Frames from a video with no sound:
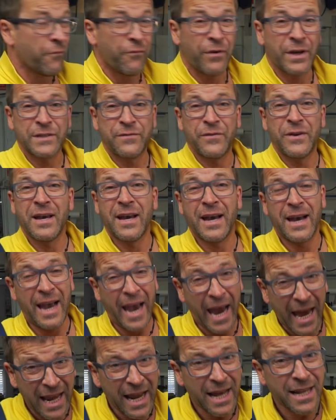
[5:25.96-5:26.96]
was wir
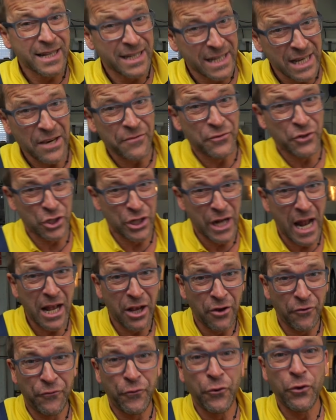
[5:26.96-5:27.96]
relativ
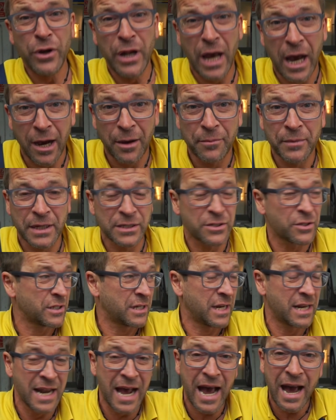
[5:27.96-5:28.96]
schnell gefunden haben, dass
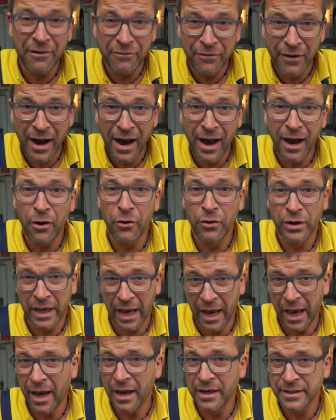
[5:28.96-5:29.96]
uns klar war,
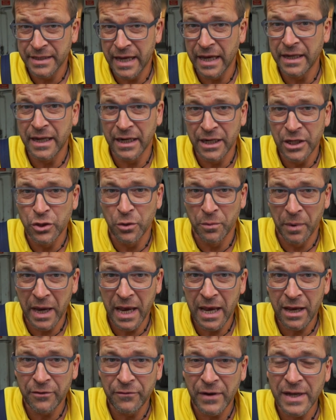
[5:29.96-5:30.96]
okay, es geht hier nicht um
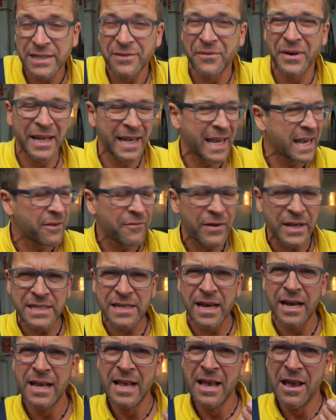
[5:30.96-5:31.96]
Regenwasser, weil
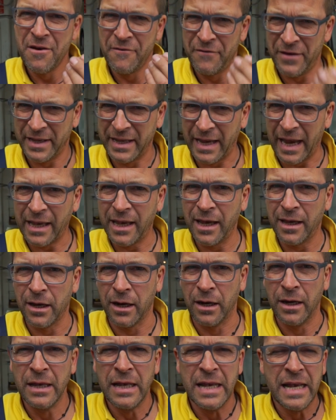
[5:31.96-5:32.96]
Regenwasser wird
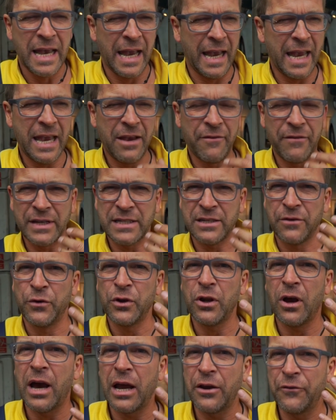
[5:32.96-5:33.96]
dreckiger. Regenwasser
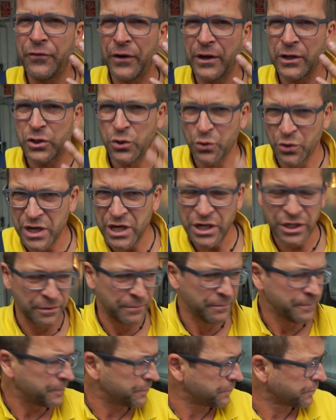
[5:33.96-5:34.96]
wird auch anfangen zu
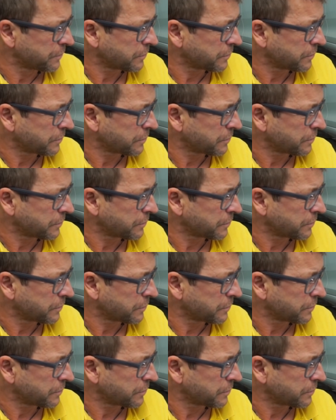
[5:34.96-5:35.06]
riechen.